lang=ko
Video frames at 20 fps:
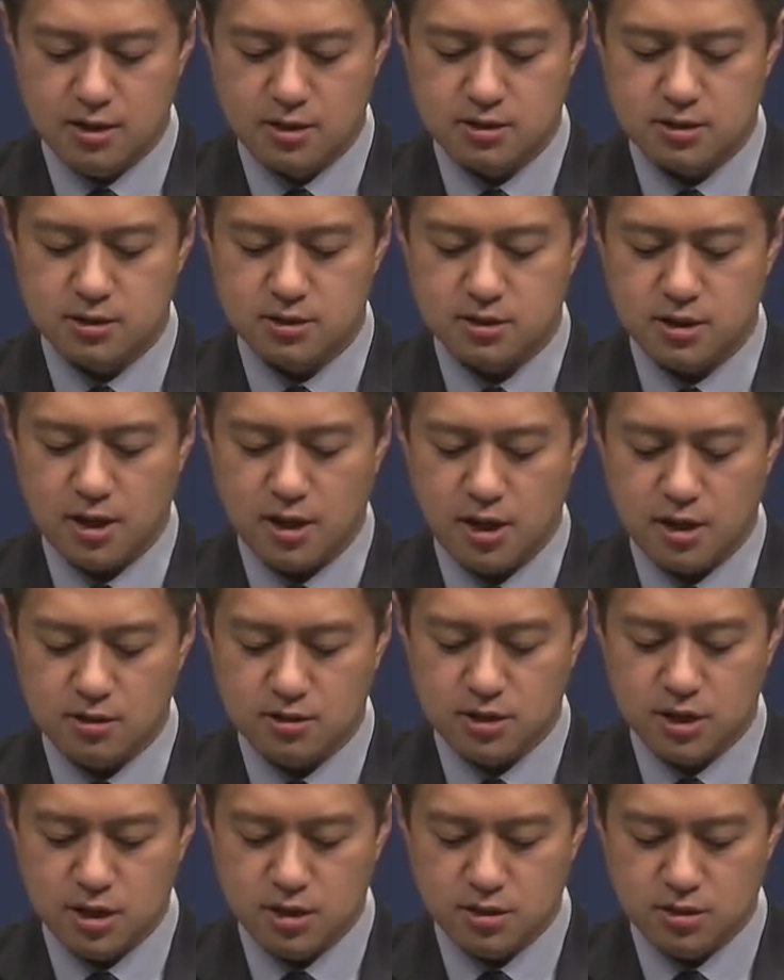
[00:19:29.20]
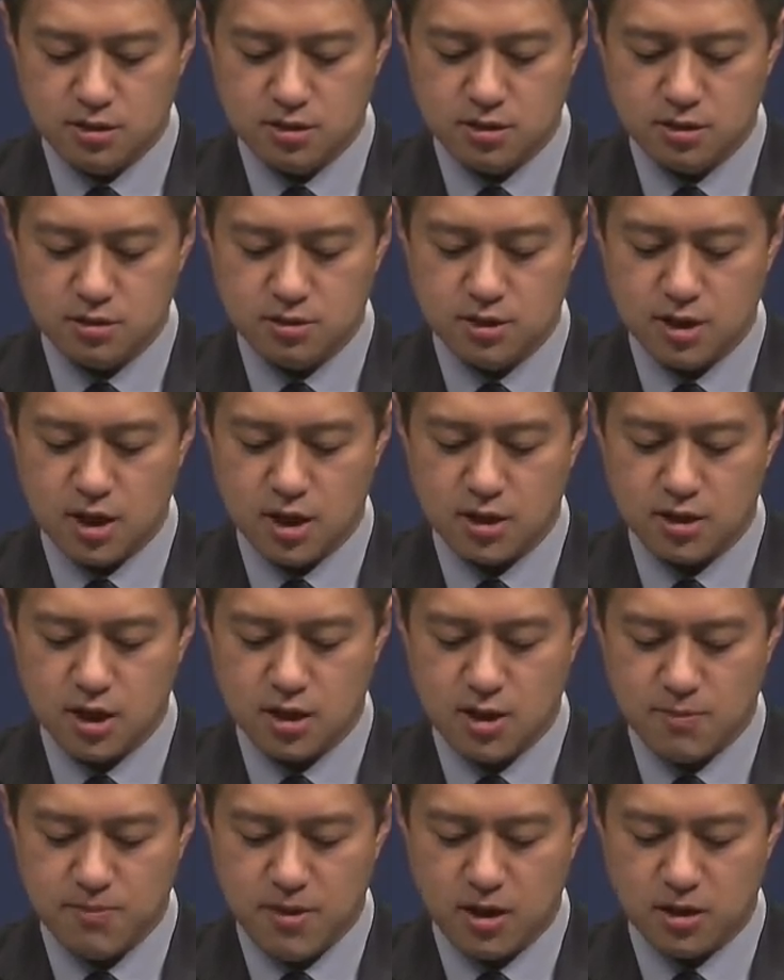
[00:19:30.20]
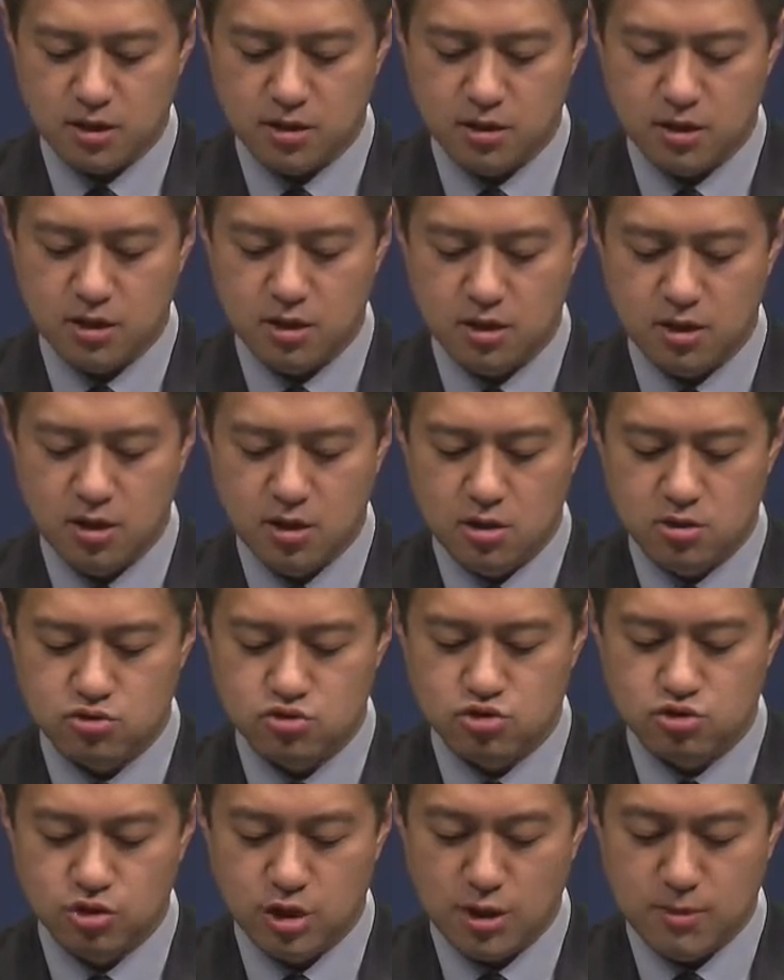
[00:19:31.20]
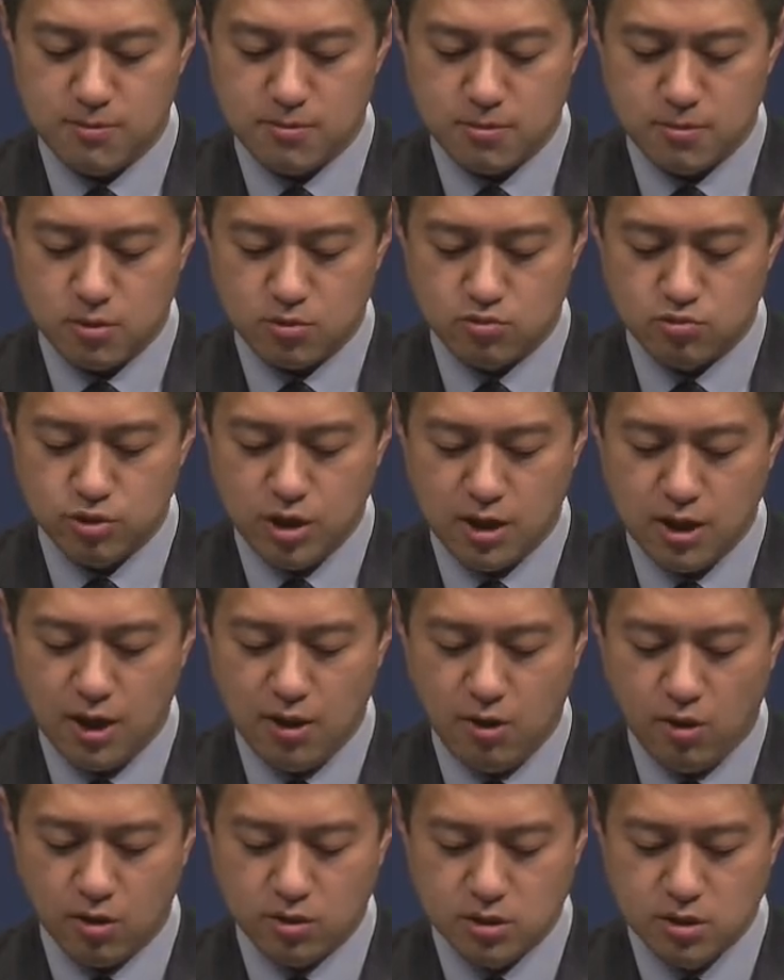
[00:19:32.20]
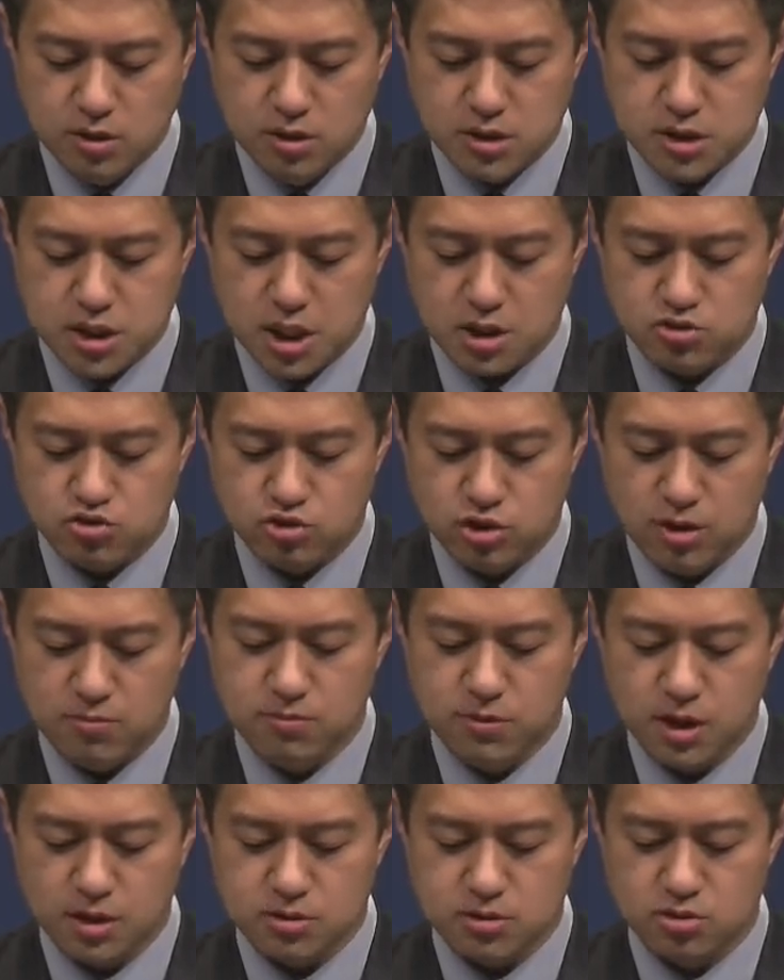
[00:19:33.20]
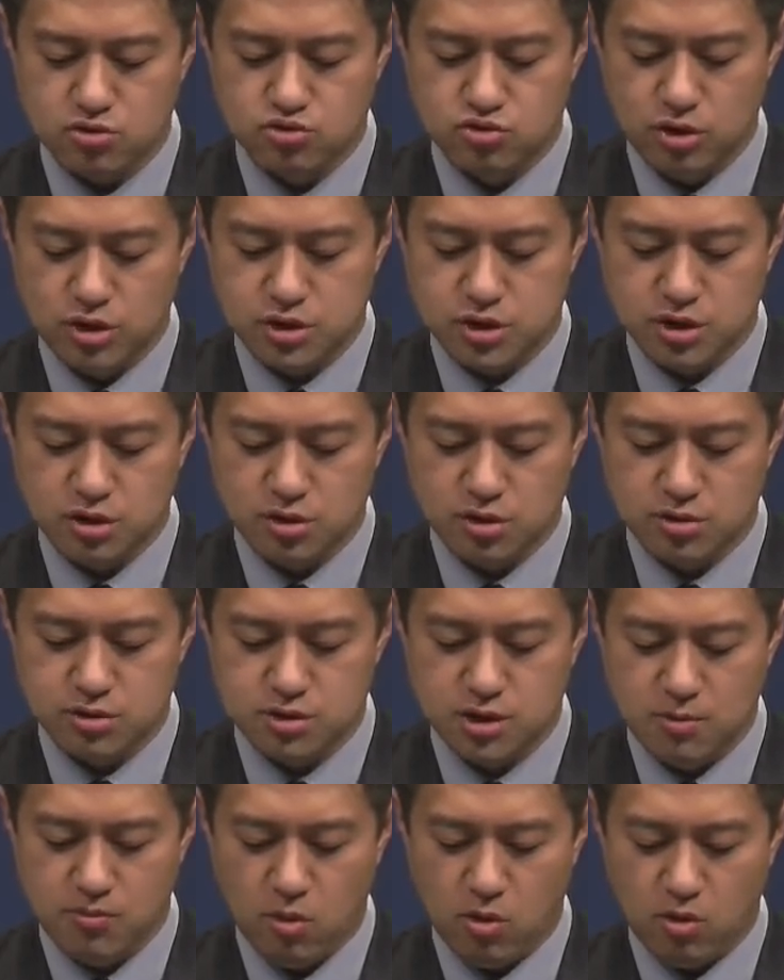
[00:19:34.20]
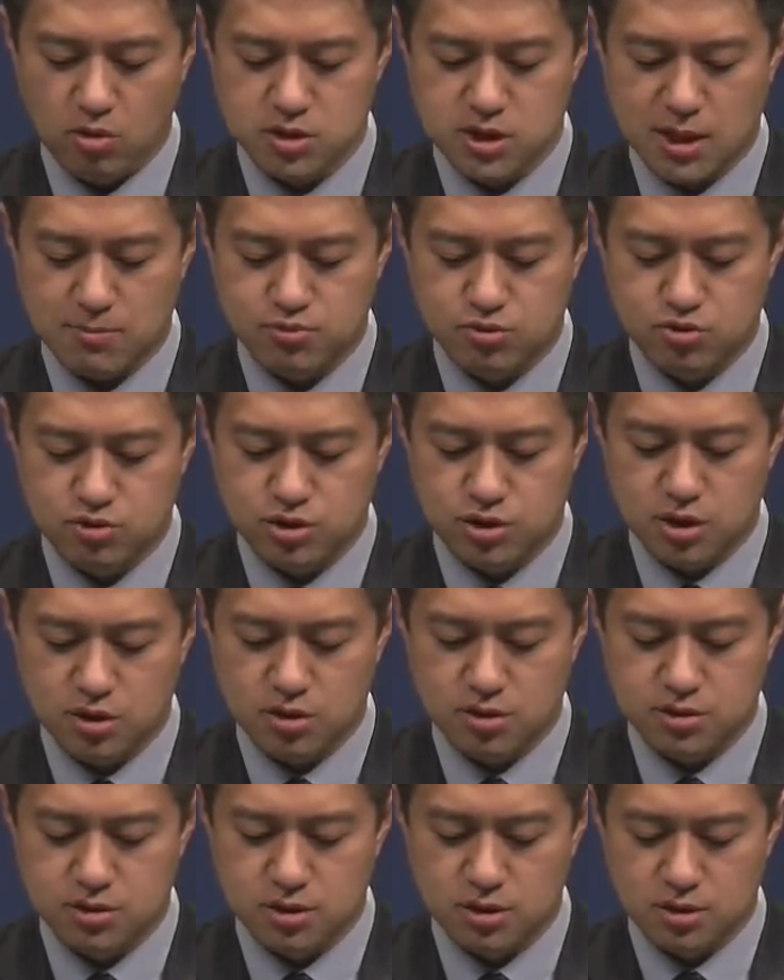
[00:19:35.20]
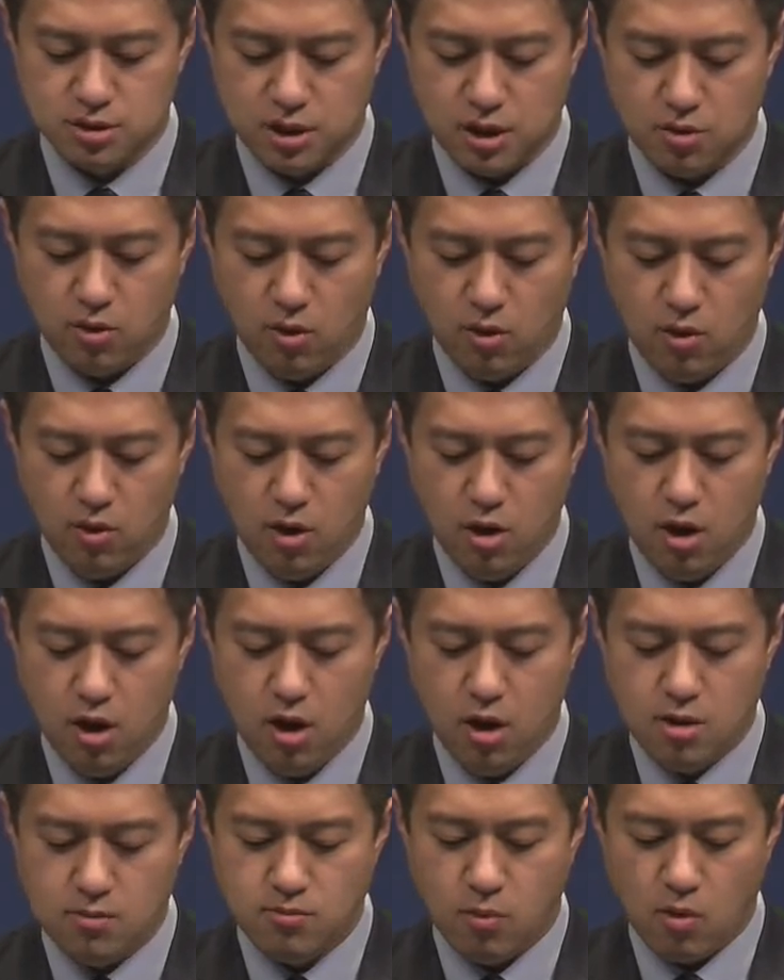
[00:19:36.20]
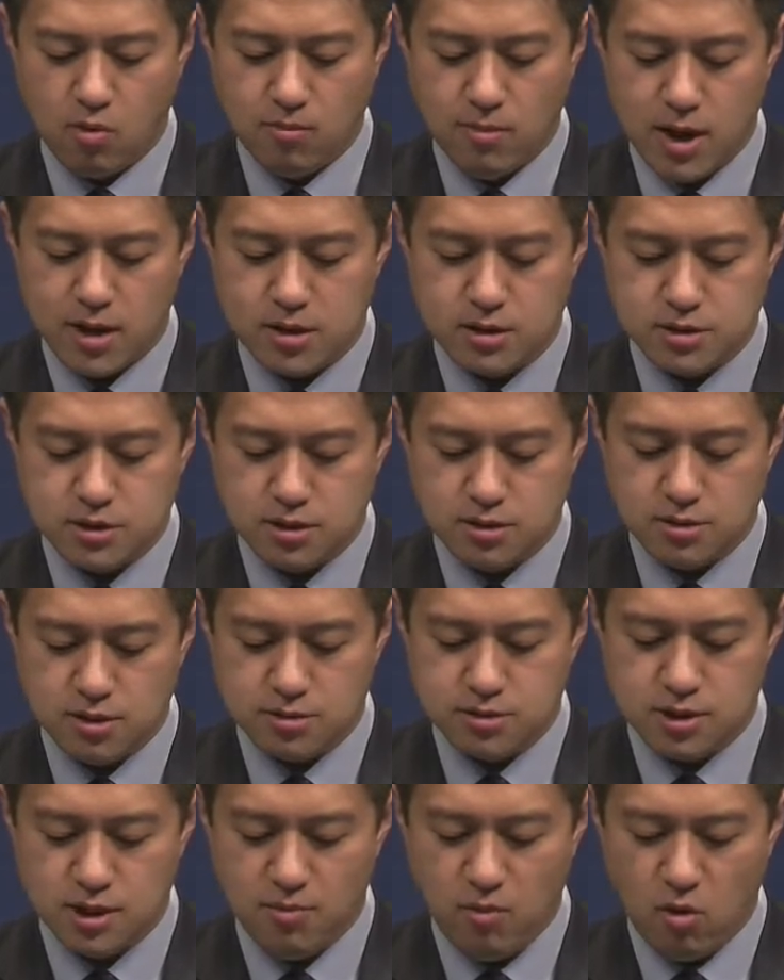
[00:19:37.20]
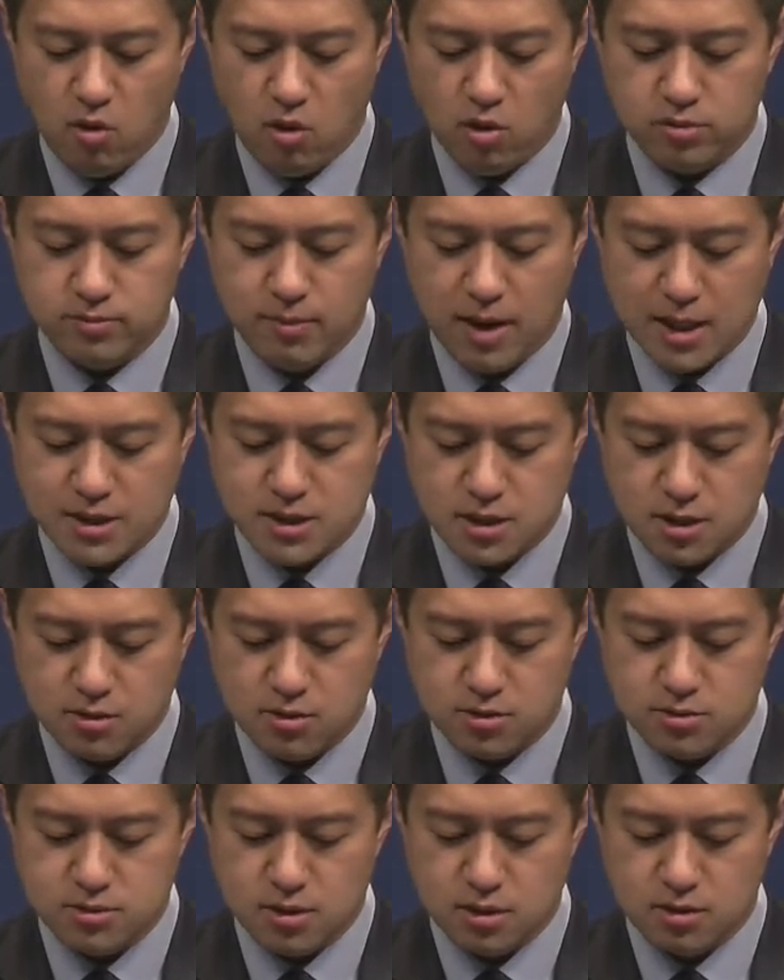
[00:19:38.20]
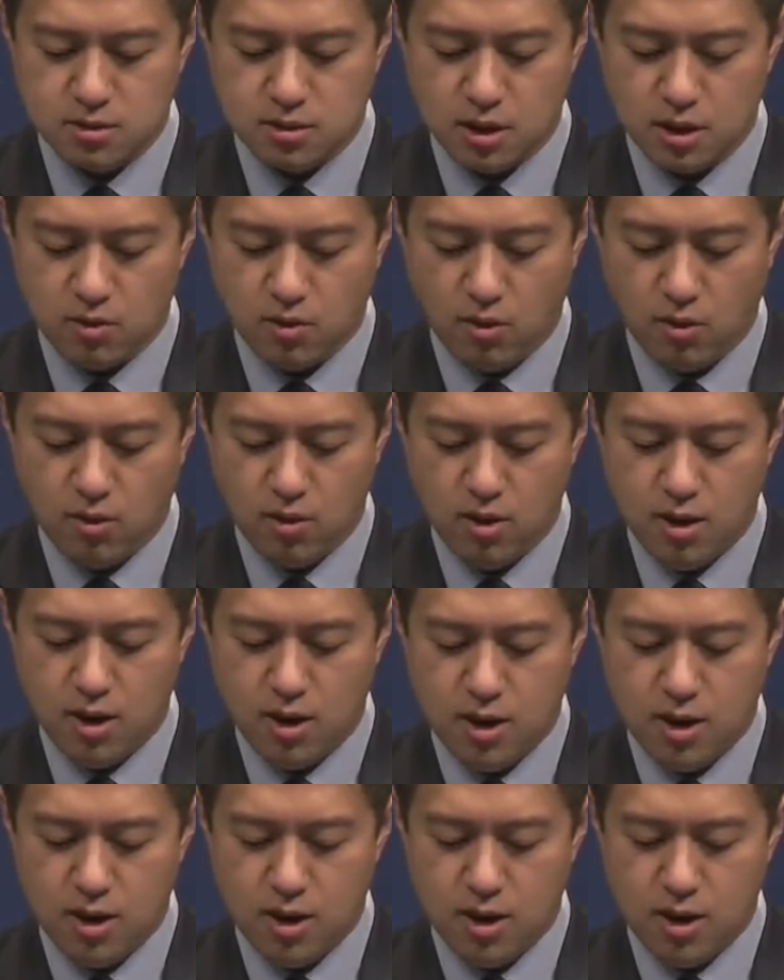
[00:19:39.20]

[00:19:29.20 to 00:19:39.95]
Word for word: 그때의 의인들은 그에게 대답하기를 주님, 우리가 언제 주님께서 줄이신 것을 보고 잡수실 것을 드리고 목마르신 것을 보고 마실 것을 드리고